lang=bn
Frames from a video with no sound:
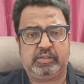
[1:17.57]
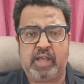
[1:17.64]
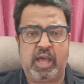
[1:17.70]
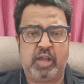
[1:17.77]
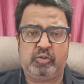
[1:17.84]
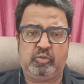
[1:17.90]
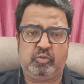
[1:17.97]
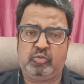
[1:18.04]

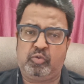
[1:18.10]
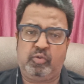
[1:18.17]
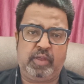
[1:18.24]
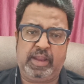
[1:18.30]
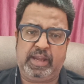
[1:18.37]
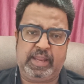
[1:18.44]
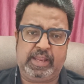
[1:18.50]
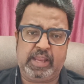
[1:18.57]
তার কোনো
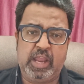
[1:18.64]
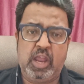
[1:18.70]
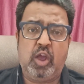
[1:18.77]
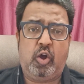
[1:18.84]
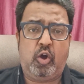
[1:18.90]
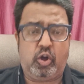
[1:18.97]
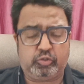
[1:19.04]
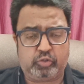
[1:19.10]
এ নেই
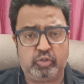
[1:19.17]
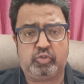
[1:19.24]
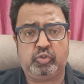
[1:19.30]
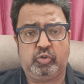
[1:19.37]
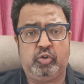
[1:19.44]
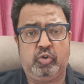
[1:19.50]
অথচ